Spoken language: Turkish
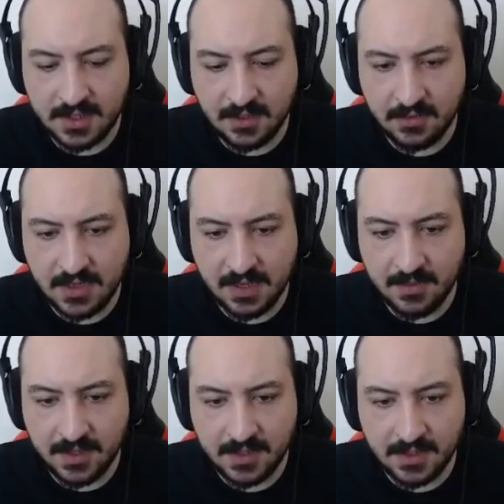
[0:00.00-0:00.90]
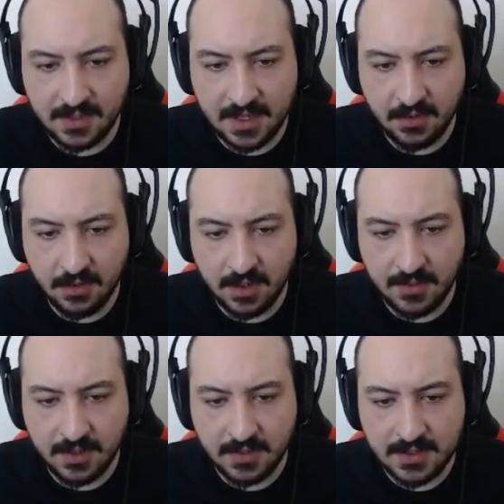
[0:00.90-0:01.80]
güzel bir hareket geldi.
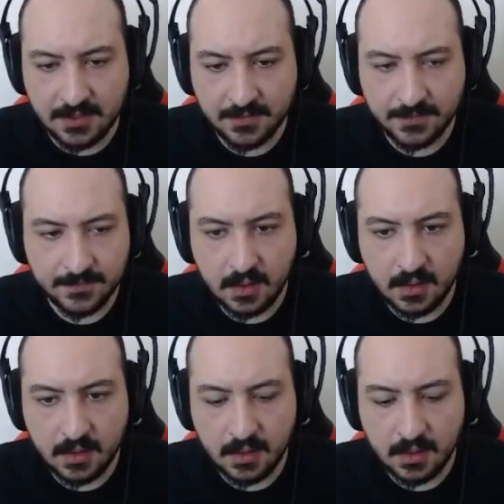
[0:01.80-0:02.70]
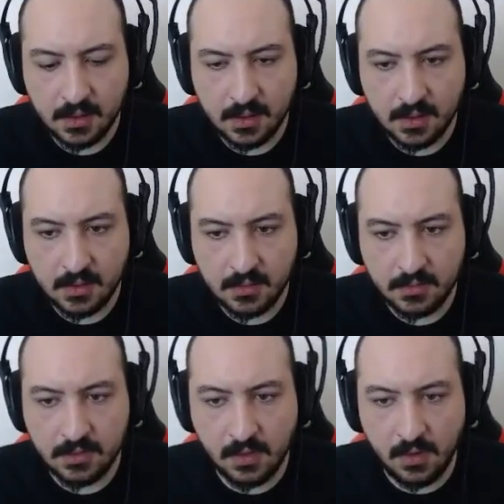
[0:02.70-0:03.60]
Ölebiliriz.
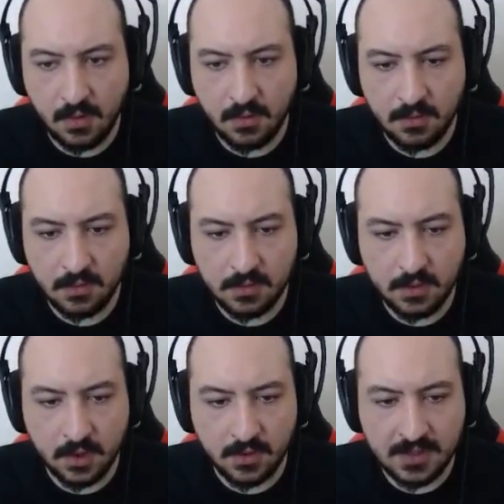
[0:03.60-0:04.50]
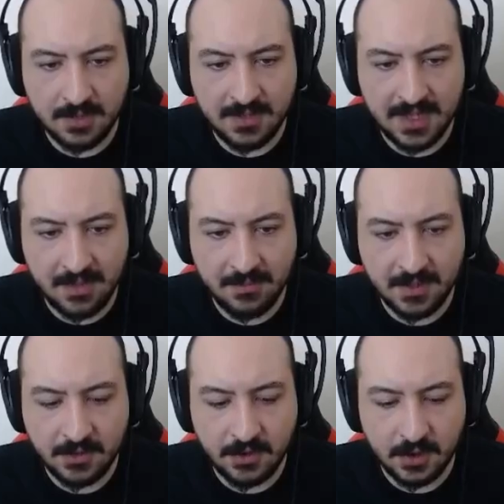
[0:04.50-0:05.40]
Zon. Tem
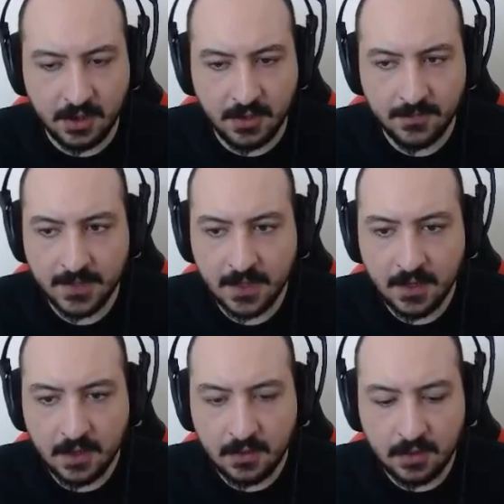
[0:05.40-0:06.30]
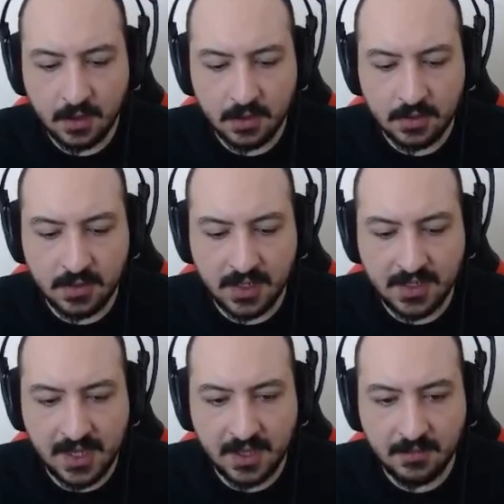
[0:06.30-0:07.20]
birikiyor. Gördüğünüz
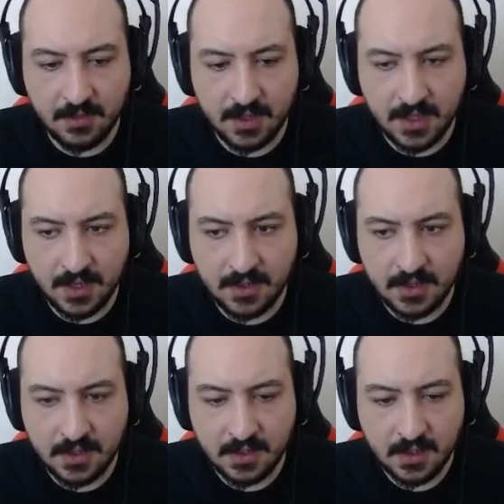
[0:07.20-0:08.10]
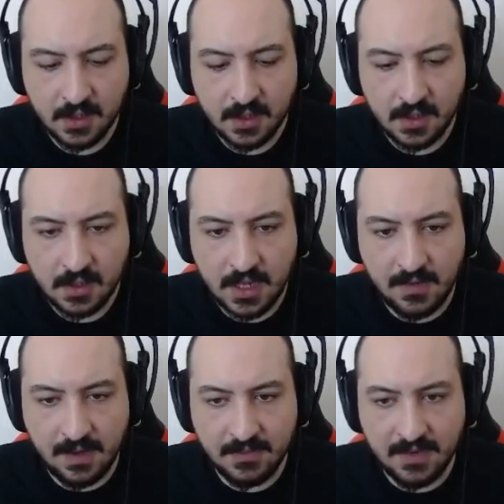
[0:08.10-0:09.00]
r aldık burada.
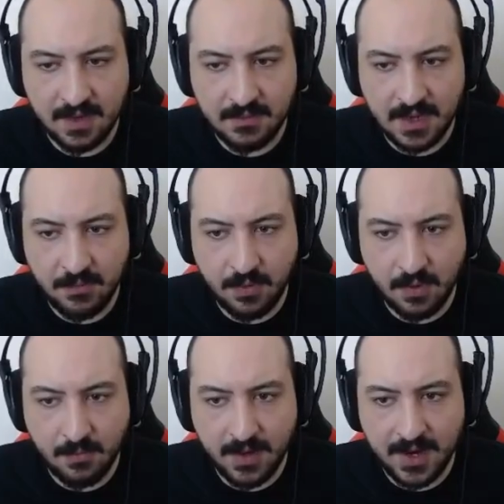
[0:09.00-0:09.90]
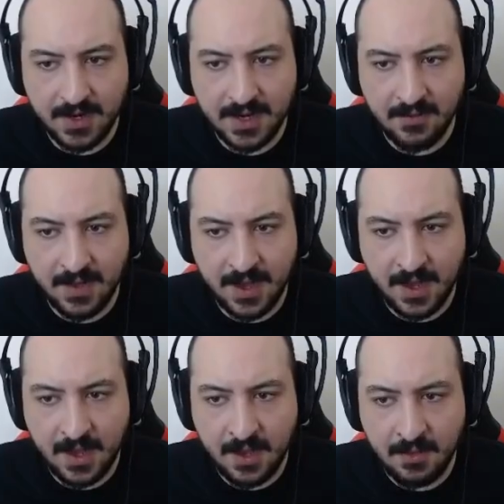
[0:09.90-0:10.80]
Devam devam devam. Pompaya
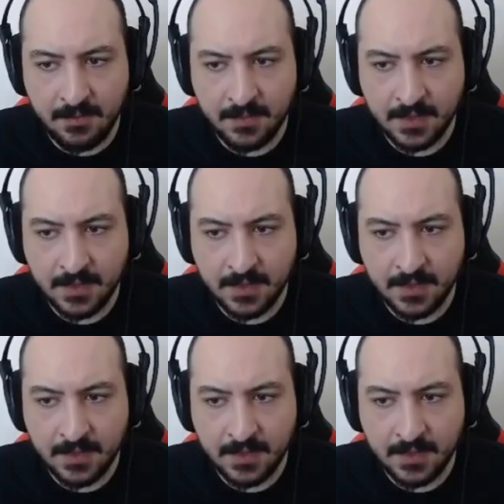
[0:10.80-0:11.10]
devam.